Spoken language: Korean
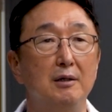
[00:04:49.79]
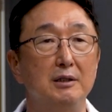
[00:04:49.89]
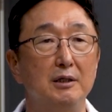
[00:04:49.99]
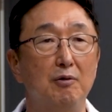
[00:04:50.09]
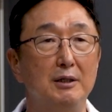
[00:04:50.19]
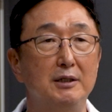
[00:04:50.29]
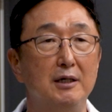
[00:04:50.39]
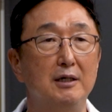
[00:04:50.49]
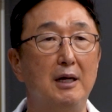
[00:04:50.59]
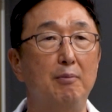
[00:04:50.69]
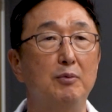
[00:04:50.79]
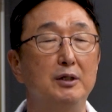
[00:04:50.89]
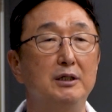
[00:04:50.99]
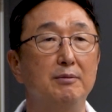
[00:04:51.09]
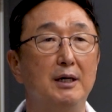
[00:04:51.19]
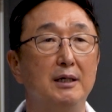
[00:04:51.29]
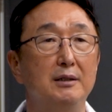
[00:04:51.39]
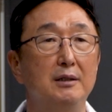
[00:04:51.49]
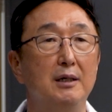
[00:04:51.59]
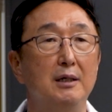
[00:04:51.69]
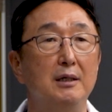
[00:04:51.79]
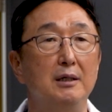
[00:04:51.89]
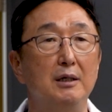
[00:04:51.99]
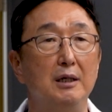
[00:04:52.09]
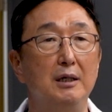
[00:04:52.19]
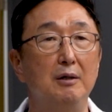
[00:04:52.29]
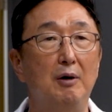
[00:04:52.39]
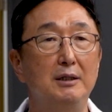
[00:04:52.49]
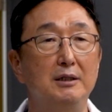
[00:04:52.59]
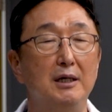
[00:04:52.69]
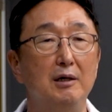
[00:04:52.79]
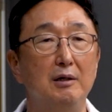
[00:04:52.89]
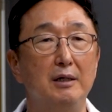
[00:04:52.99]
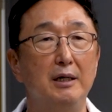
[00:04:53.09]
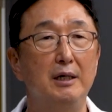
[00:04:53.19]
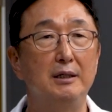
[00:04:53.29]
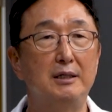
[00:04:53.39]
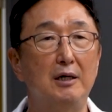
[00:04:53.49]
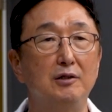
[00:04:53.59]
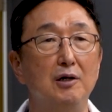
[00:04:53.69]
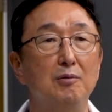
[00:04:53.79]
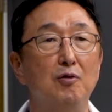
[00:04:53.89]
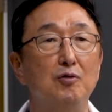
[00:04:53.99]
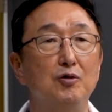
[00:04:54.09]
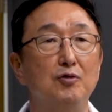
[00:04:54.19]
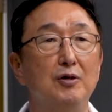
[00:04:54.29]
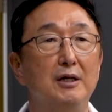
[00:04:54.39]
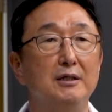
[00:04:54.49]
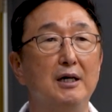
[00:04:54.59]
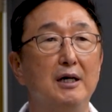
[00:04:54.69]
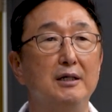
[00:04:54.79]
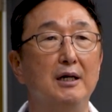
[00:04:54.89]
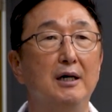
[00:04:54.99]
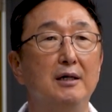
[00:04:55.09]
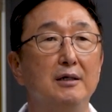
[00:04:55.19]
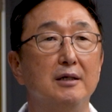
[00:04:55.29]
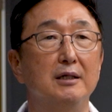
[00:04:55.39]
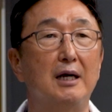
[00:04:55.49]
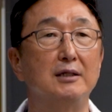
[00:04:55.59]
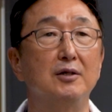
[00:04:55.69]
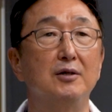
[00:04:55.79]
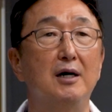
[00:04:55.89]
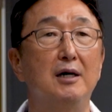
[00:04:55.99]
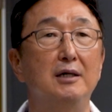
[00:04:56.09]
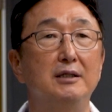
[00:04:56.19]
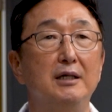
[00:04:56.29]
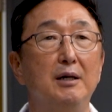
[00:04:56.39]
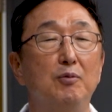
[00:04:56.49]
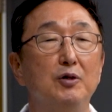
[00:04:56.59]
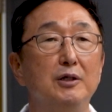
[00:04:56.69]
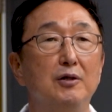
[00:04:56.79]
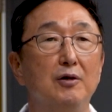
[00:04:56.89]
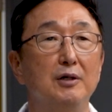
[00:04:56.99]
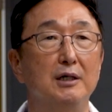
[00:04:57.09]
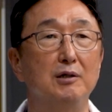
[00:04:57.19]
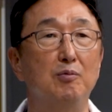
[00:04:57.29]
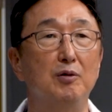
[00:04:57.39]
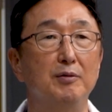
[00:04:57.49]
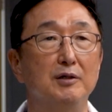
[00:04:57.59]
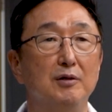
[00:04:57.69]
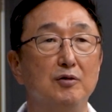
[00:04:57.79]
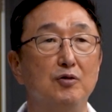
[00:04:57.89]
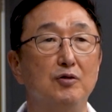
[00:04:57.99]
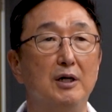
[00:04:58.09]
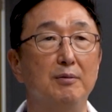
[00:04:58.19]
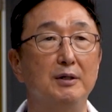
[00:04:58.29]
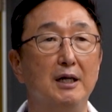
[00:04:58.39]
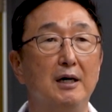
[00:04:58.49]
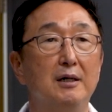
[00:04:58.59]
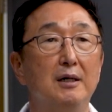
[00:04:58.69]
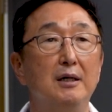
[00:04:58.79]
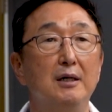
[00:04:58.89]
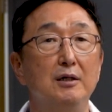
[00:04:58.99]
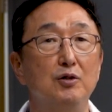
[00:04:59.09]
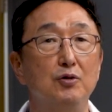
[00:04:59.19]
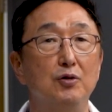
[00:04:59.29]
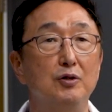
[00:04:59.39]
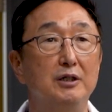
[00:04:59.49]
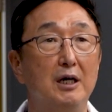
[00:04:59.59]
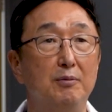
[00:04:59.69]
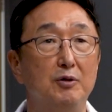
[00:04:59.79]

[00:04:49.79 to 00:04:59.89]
이제 환자는 안 보이지만 이 환자의 상처를 보고 수술하는 게 아니라 이렇게 다섯 가지의 모니터를 계속 보면서 수술합니다. 수술자